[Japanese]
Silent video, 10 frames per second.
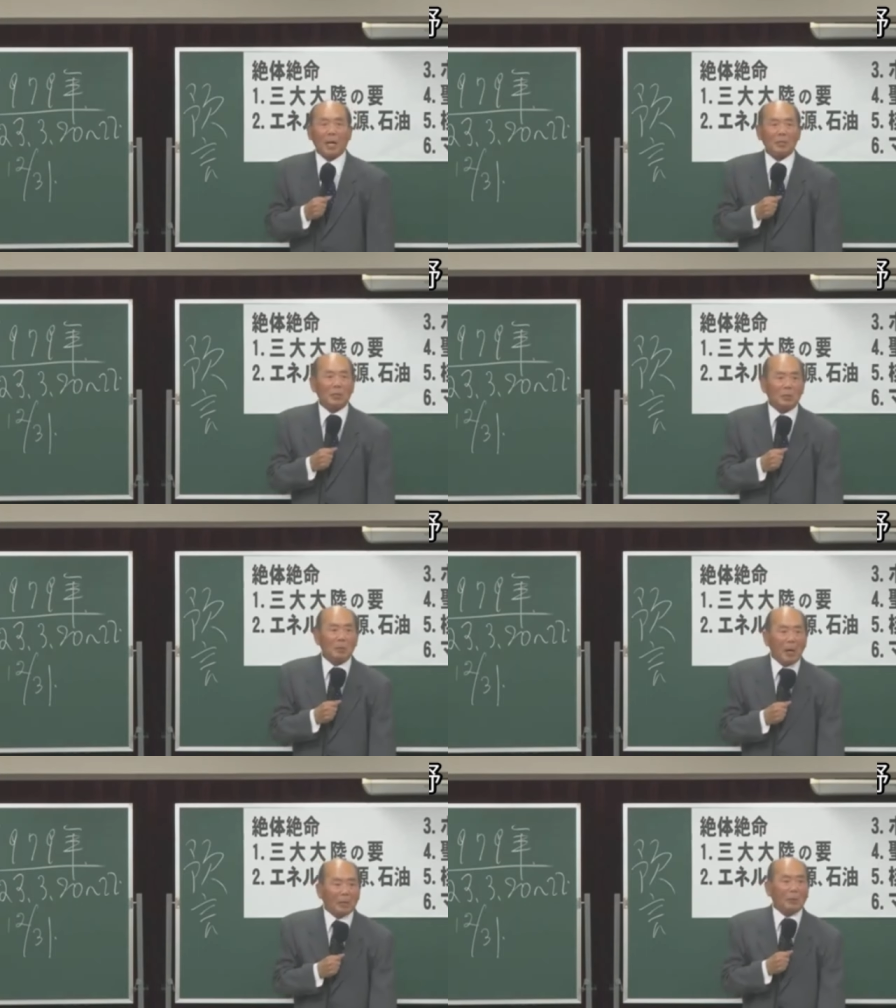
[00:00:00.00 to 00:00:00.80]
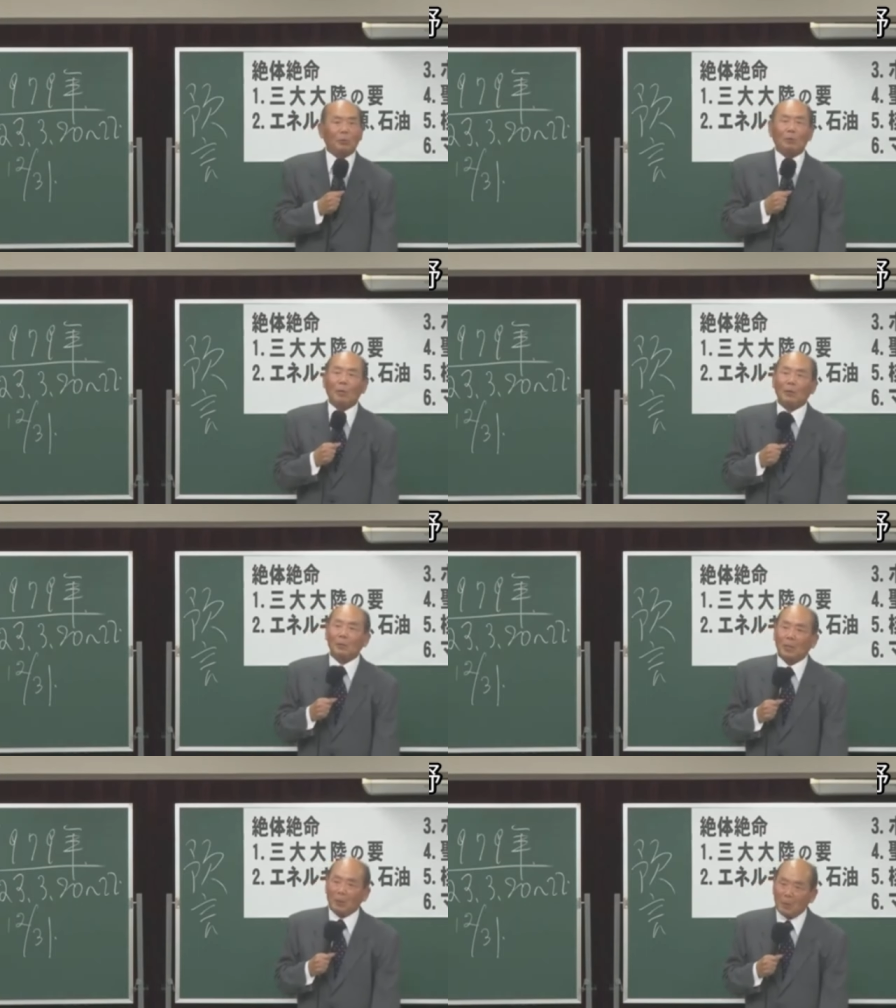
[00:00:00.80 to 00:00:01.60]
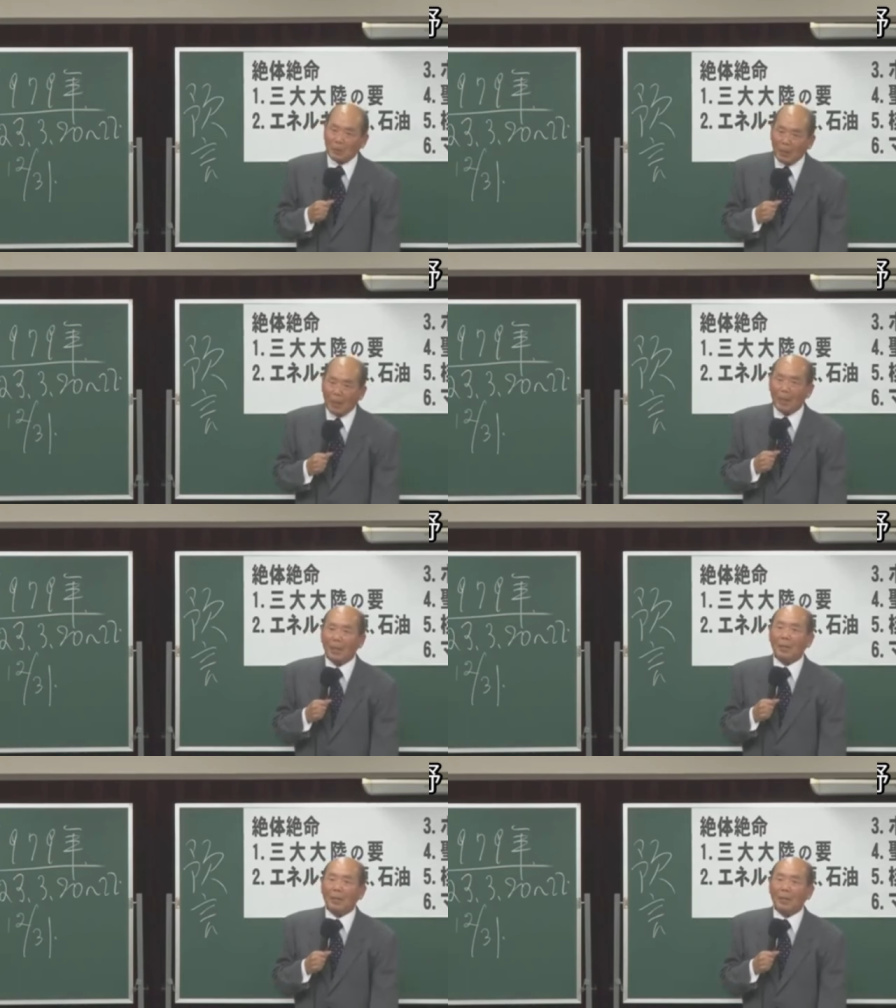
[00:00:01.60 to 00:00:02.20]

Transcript: 対絶命という言葉を使ってますが